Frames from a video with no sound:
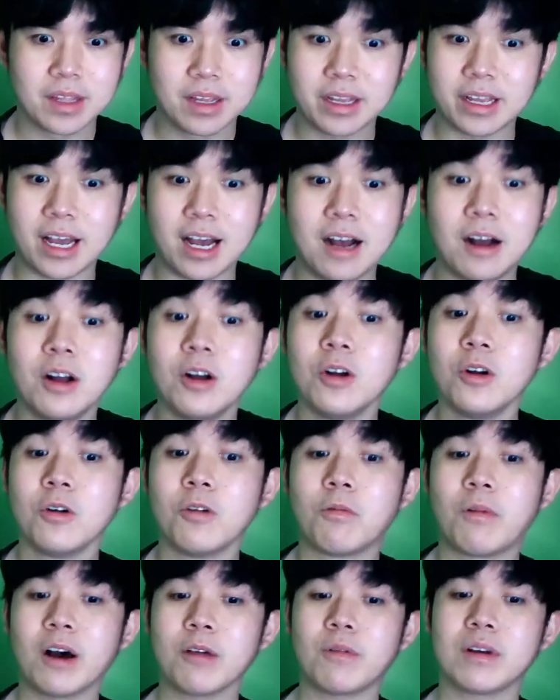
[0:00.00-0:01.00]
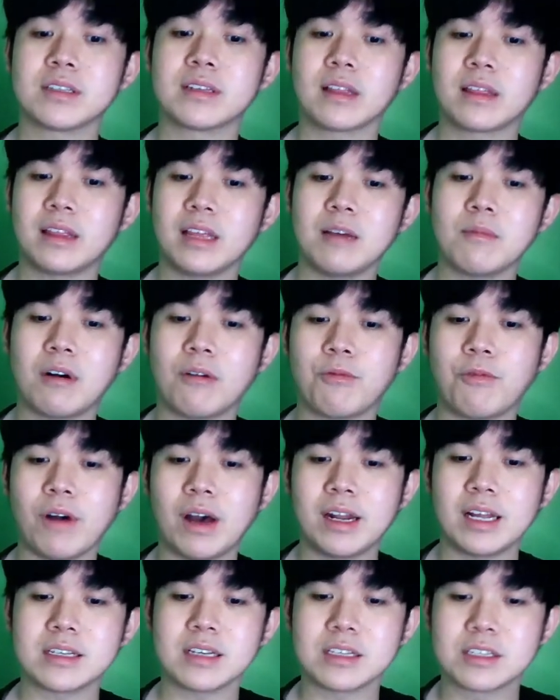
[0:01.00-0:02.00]
ya. What was the theme of
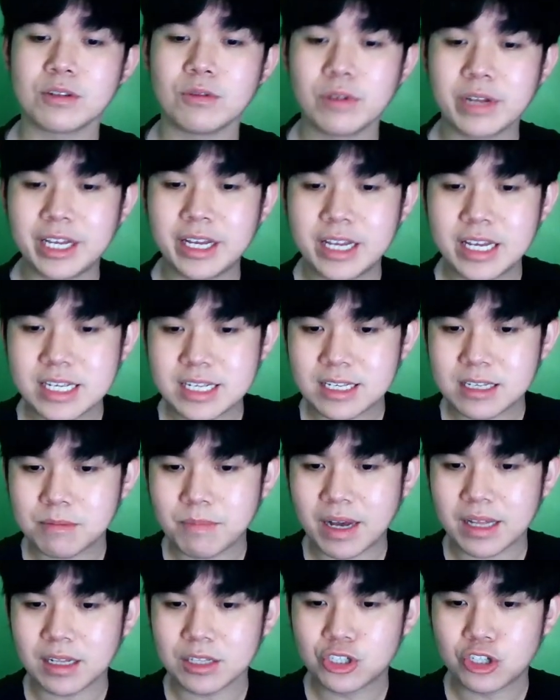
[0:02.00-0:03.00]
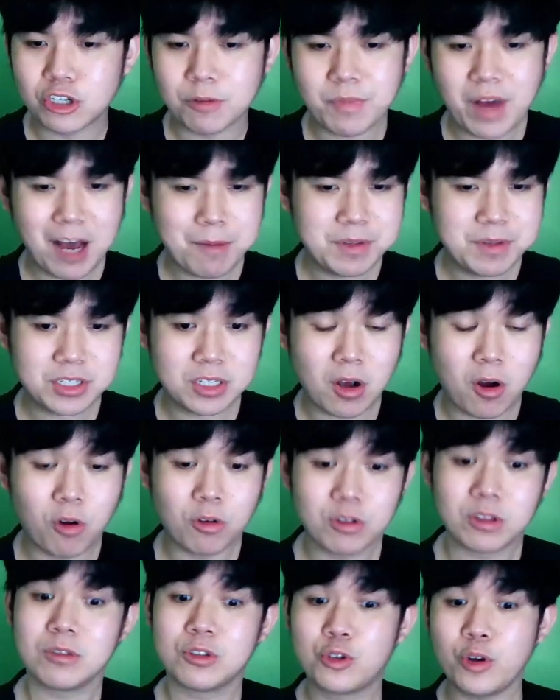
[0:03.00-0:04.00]
Wendy's and Sugi's battle trip
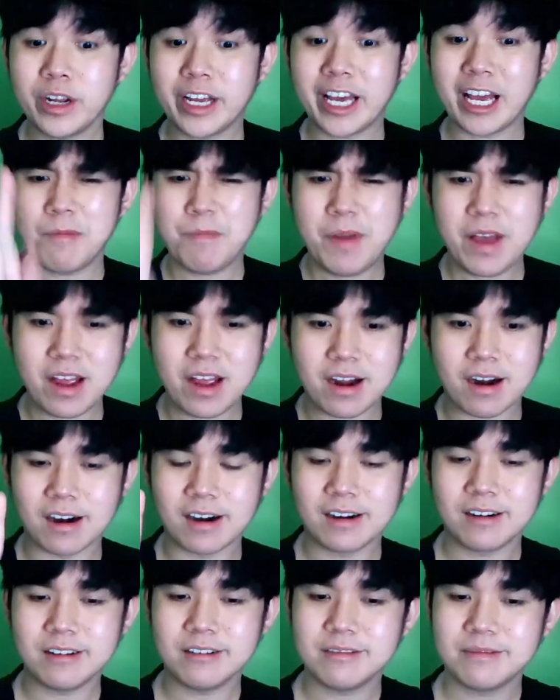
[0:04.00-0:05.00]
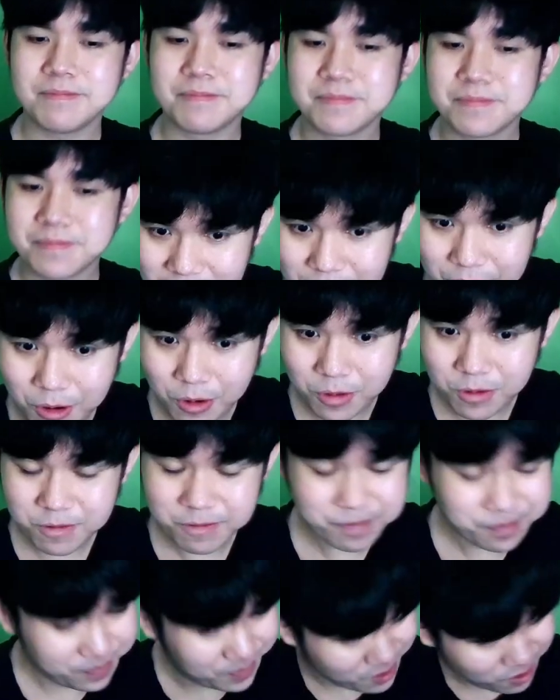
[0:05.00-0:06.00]
episode? Drinking beer. No,
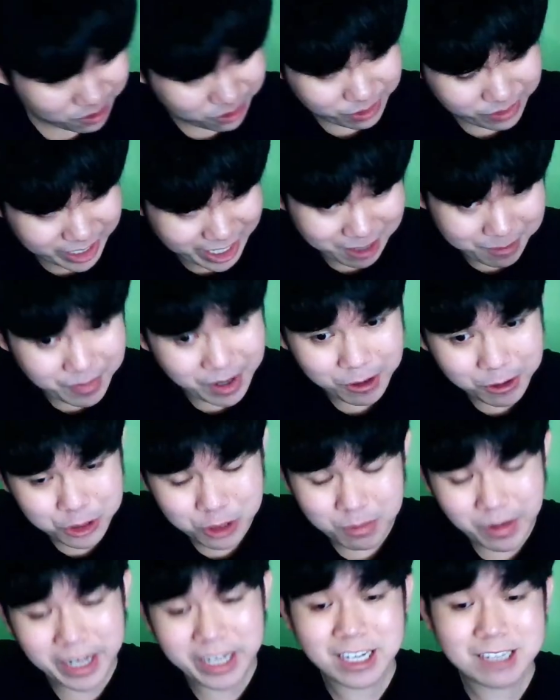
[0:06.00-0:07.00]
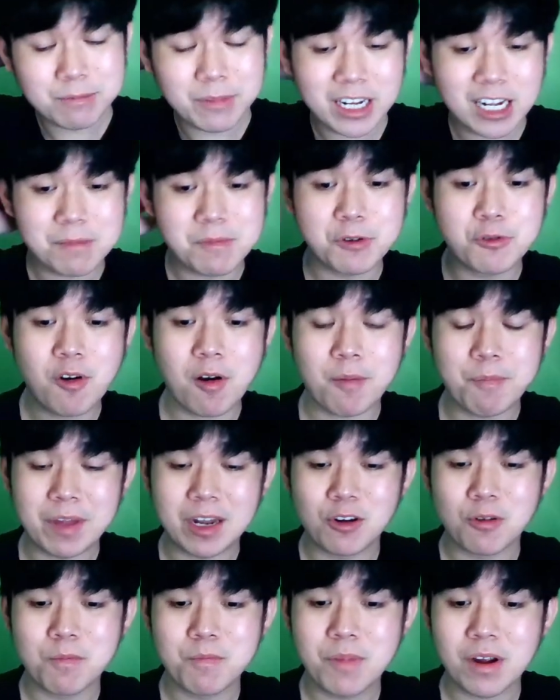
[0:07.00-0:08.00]
no drinking beer. Gue cuma ingat mereka berdua
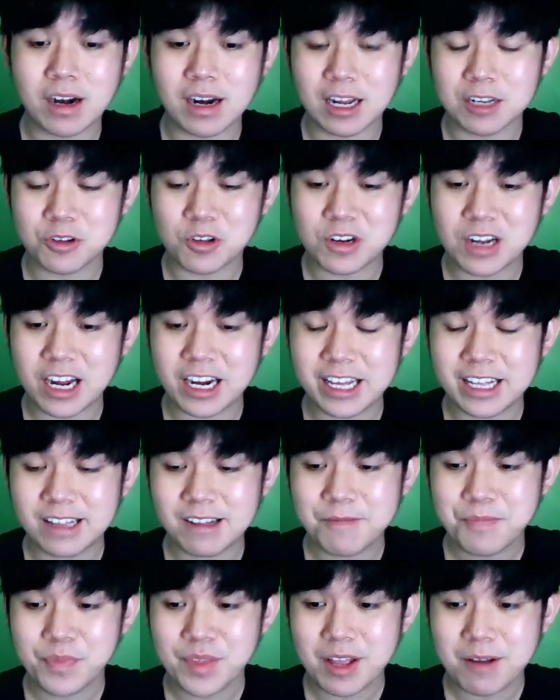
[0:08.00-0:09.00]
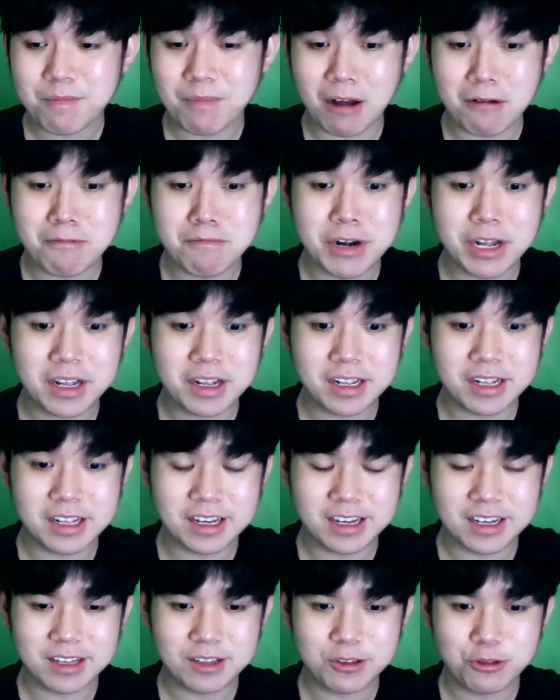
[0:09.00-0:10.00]
minum bir langsung dari
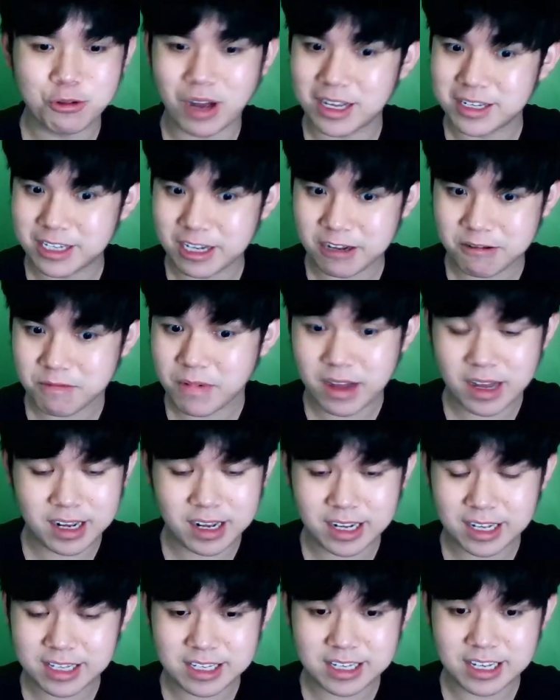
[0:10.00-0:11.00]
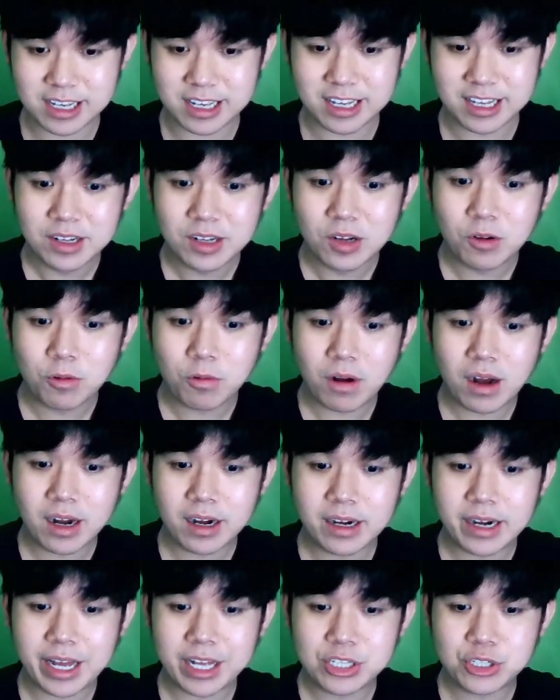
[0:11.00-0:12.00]
pabriknya itu asik banget sih.
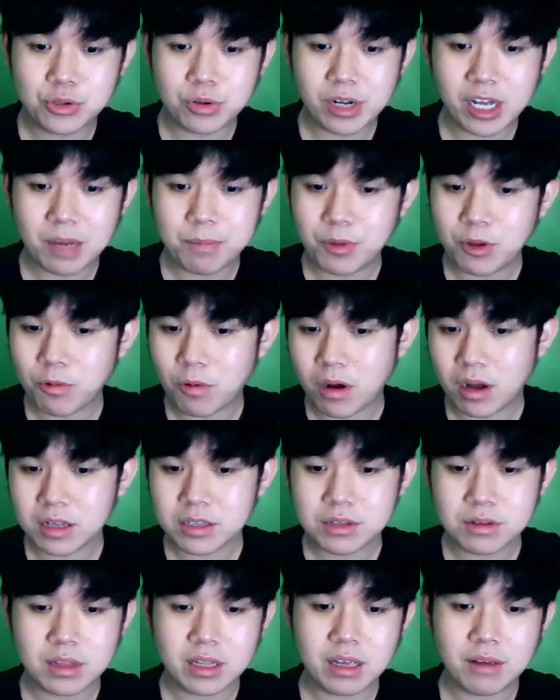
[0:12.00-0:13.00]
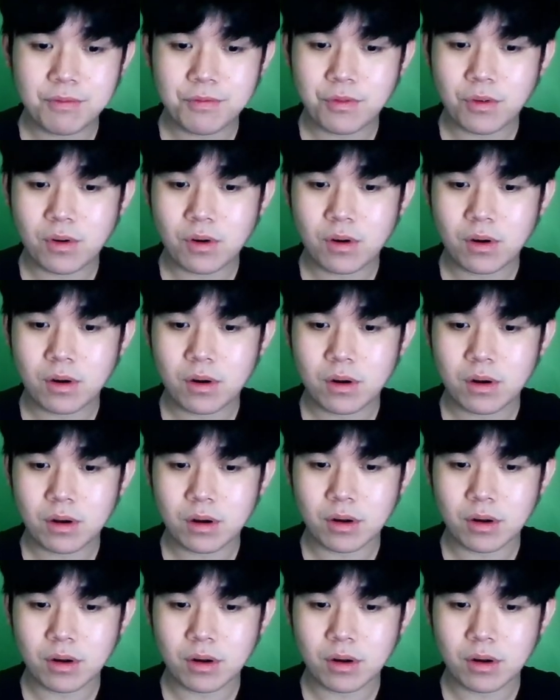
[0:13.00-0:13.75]
One day trip you want to leave for